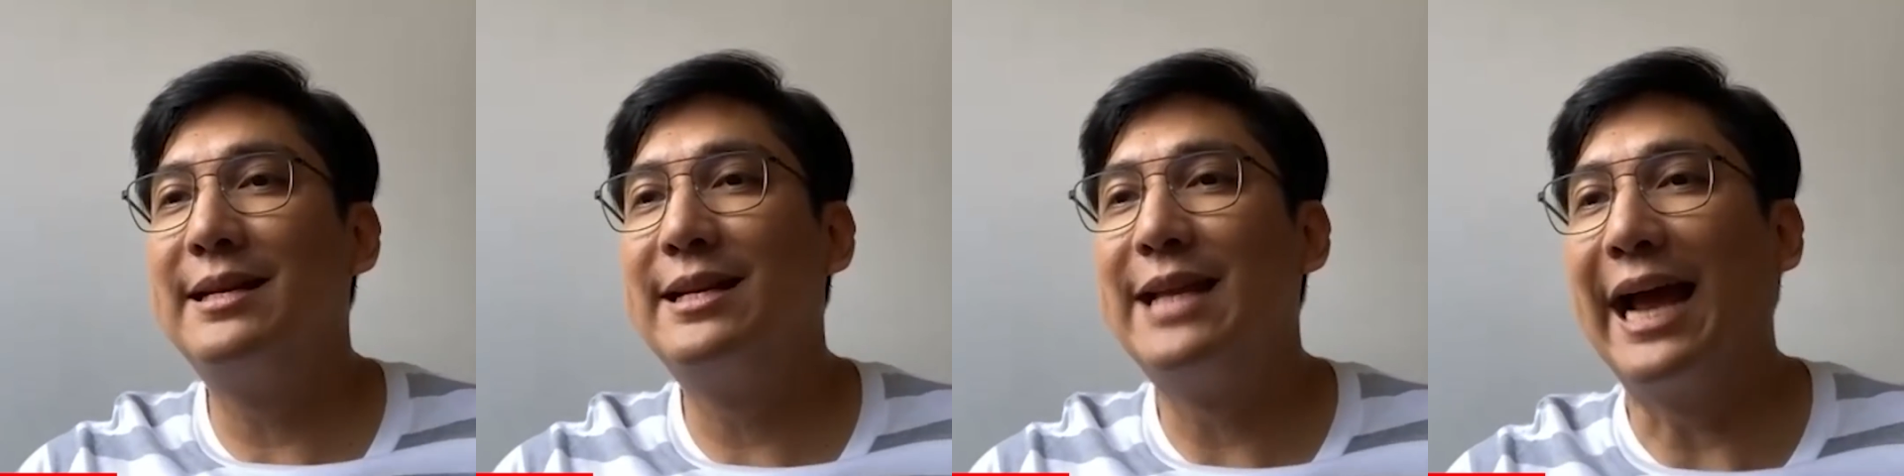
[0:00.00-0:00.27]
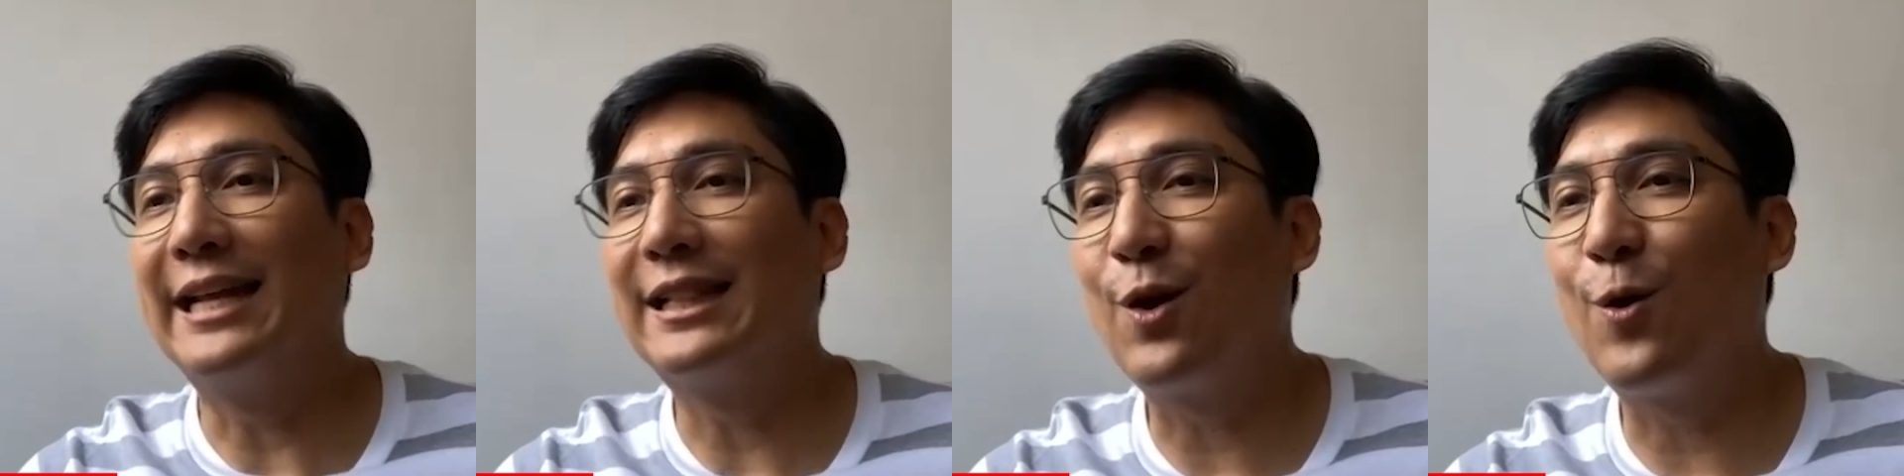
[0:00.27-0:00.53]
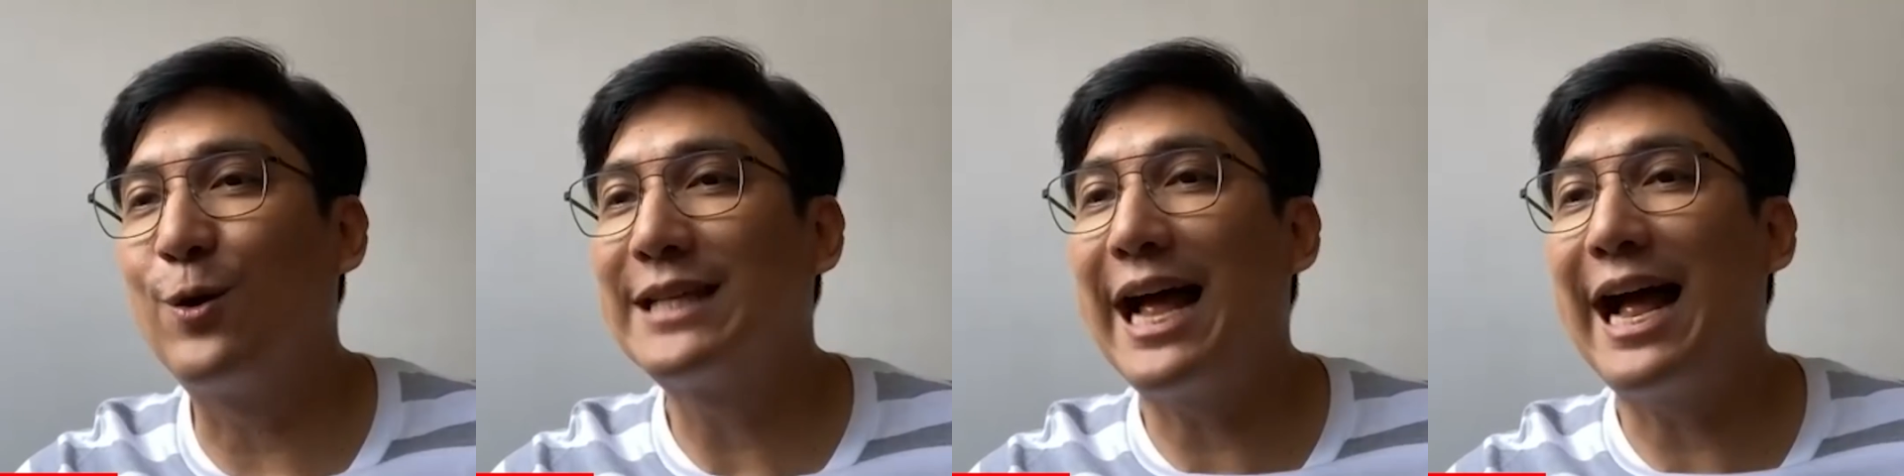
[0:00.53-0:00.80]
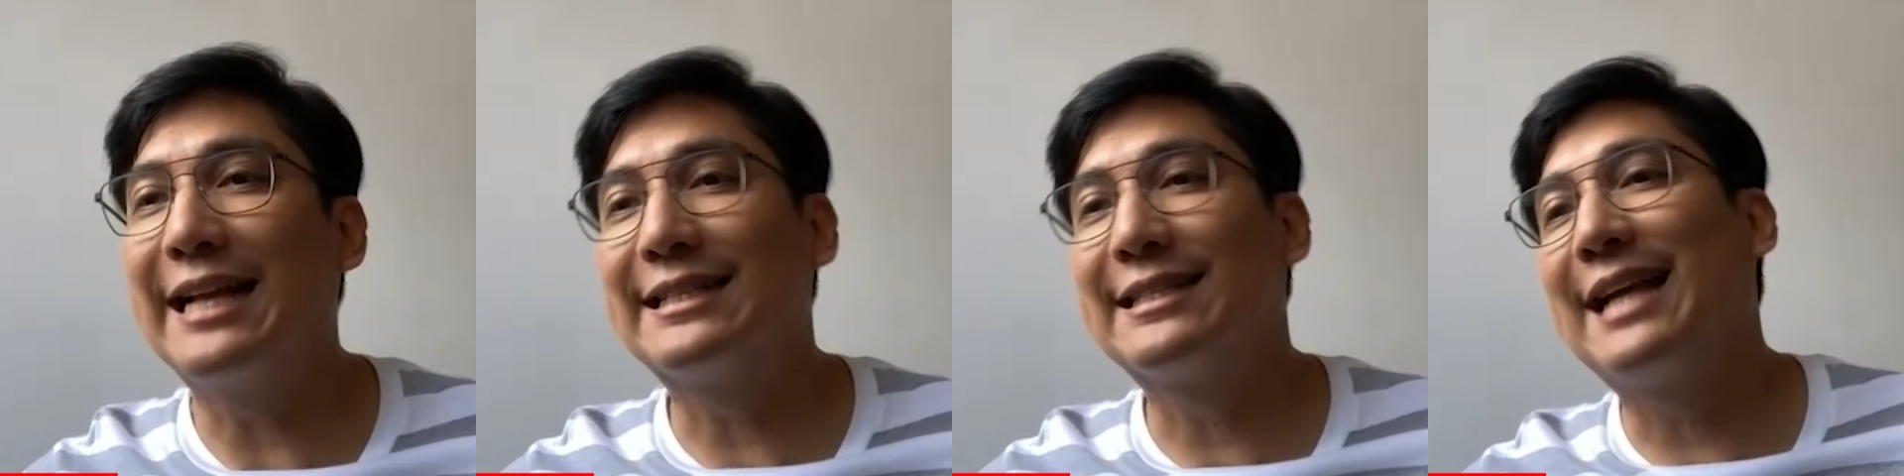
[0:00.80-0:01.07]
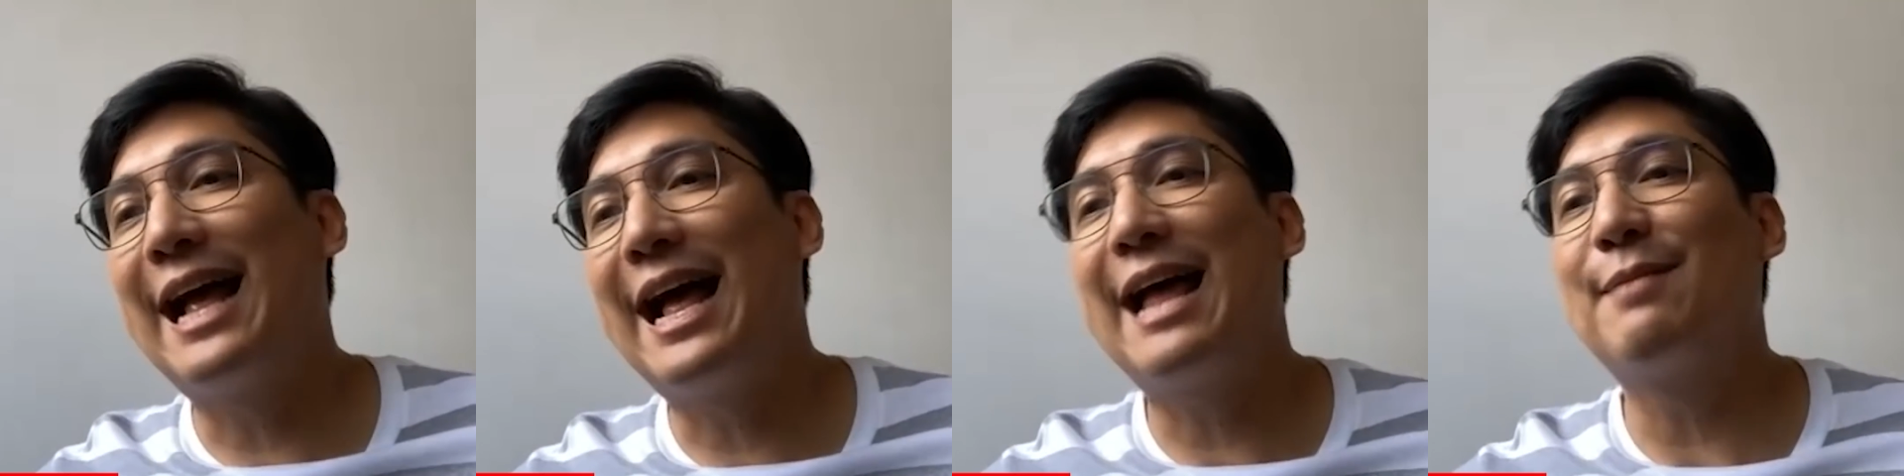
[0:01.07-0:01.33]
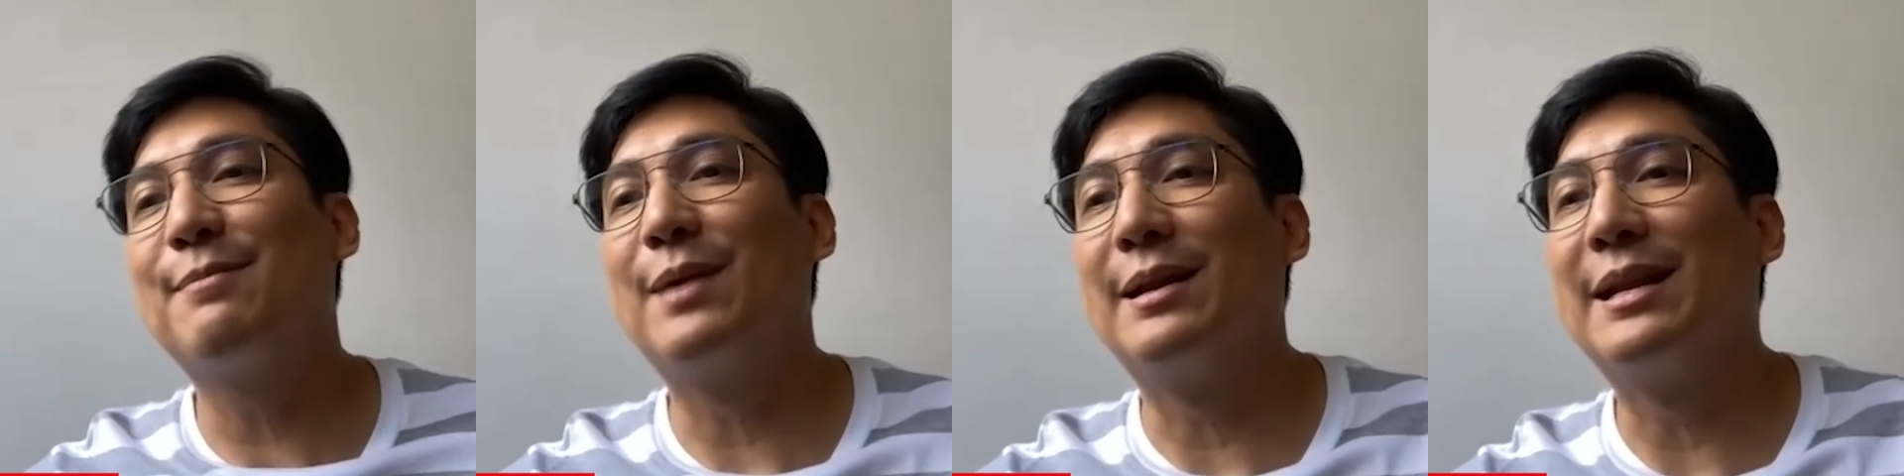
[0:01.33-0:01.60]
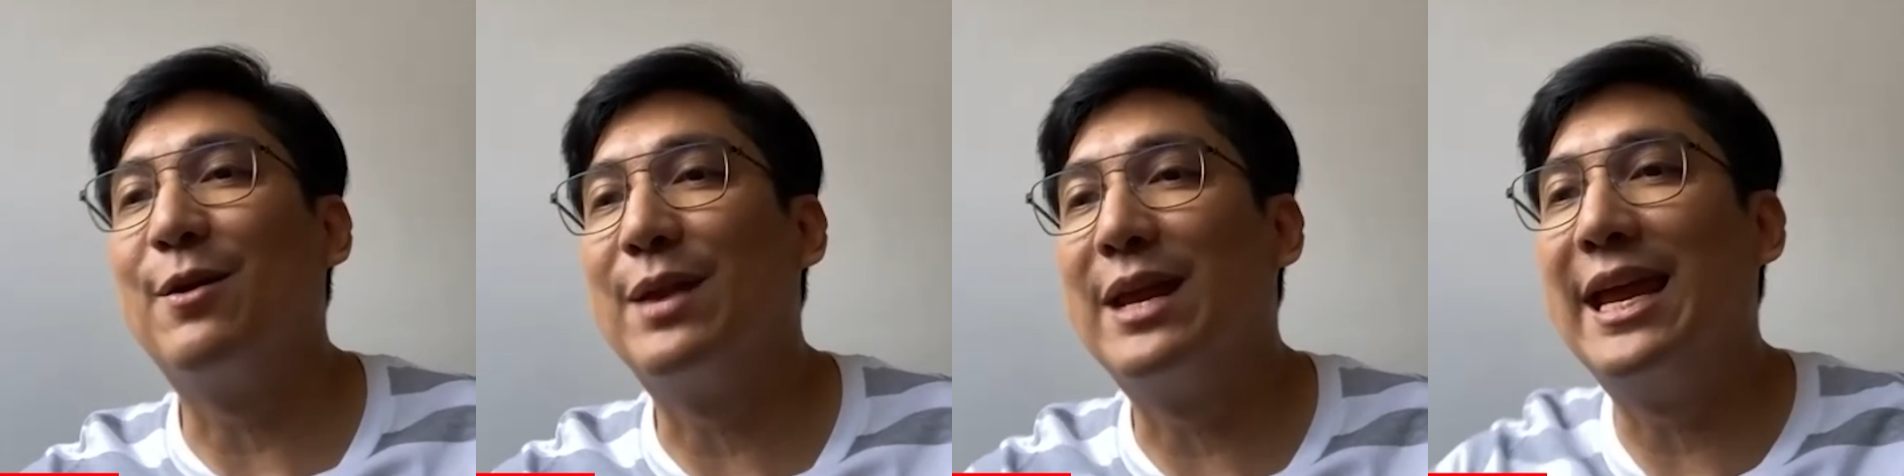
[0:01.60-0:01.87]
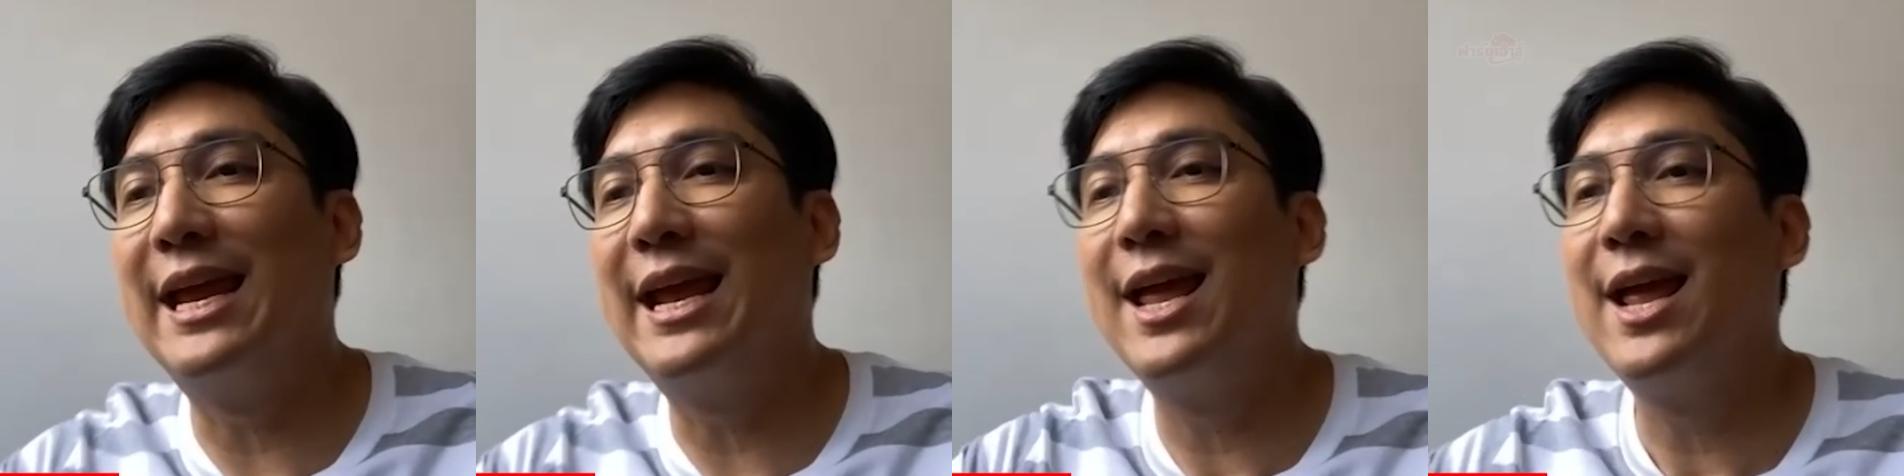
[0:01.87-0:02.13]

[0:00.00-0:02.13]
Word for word: ใหญ่โตสาดจ้านเหมือนเดี๋ยวนี้